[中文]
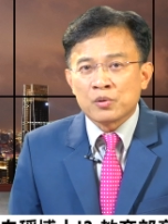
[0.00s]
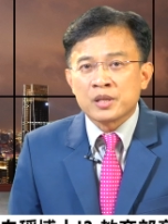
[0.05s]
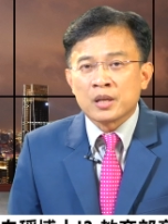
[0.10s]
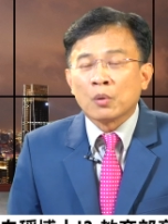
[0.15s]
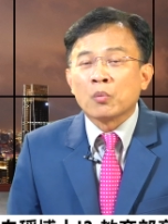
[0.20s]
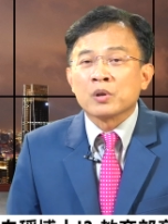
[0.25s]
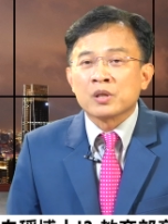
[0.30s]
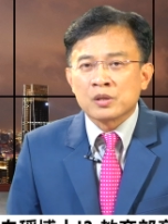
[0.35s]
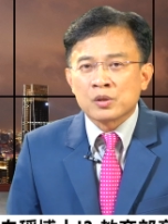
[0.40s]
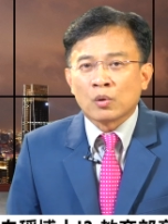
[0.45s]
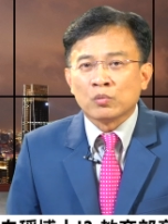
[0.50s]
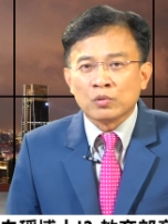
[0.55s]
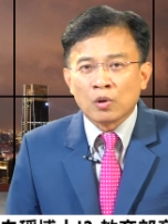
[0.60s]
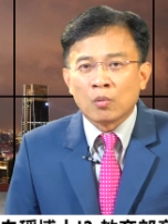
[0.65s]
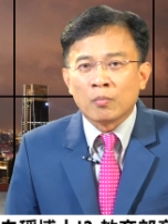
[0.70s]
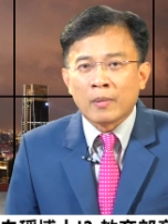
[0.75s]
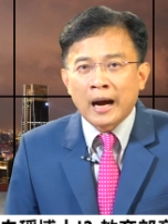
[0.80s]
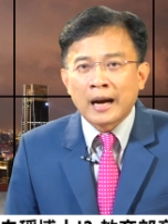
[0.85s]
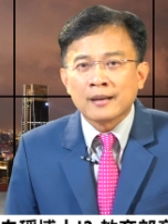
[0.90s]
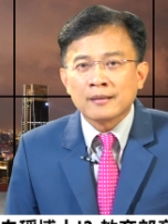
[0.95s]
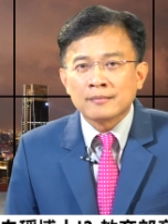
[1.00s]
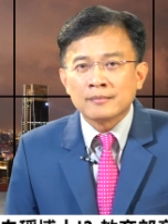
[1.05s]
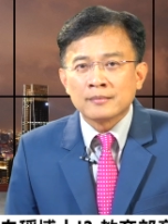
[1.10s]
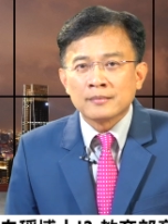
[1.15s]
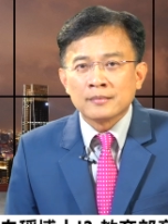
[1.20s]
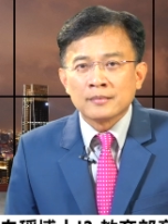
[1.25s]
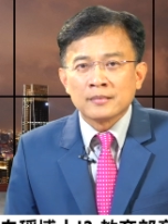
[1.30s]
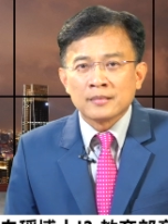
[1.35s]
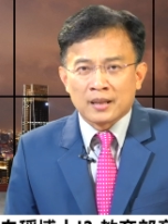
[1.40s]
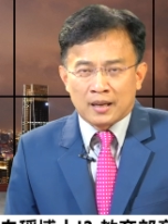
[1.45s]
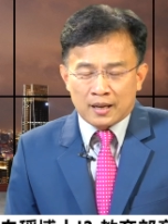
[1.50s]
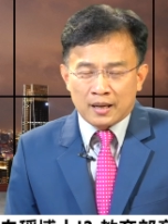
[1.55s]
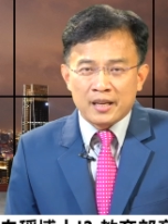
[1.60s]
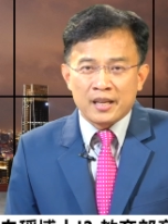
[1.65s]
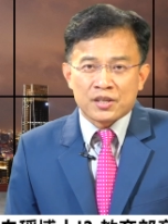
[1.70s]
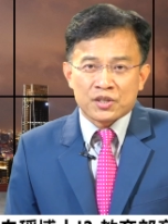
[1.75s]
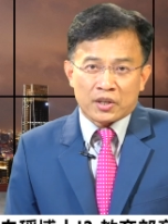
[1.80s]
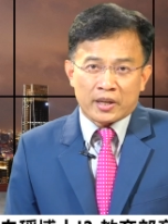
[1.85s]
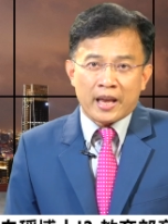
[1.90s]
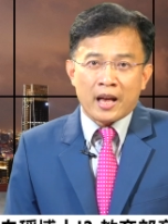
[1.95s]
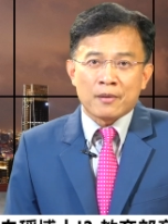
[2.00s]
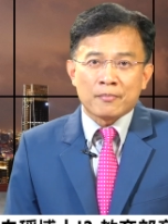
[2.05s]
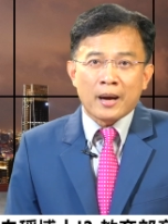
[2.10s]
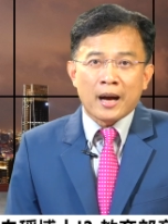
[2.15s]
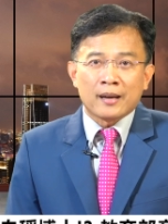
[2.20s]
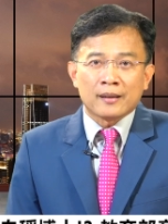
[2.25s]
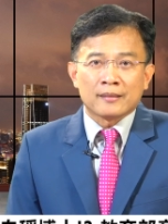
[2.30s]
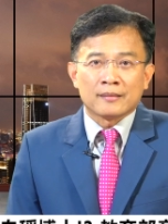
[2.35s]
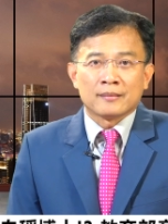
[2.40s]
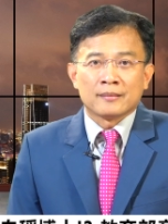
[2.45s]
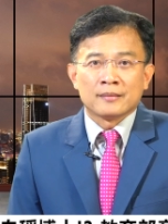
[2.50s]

写我是总统吗？可以这样吗？